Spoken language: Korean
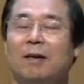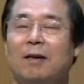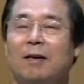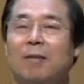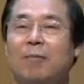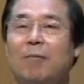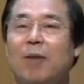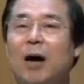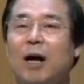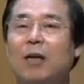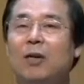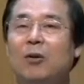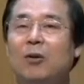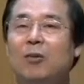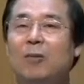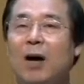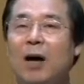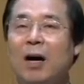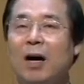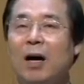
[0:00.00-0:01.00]
마귀도
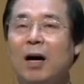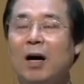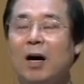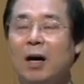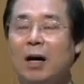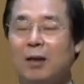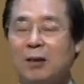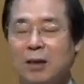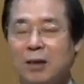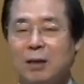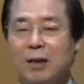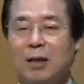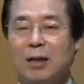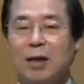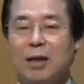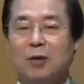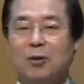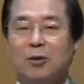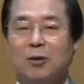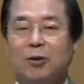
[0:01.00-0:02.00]
막
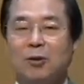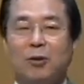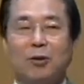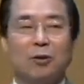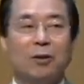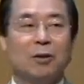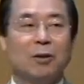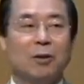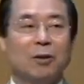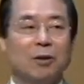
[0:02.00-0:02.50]
나타나가지고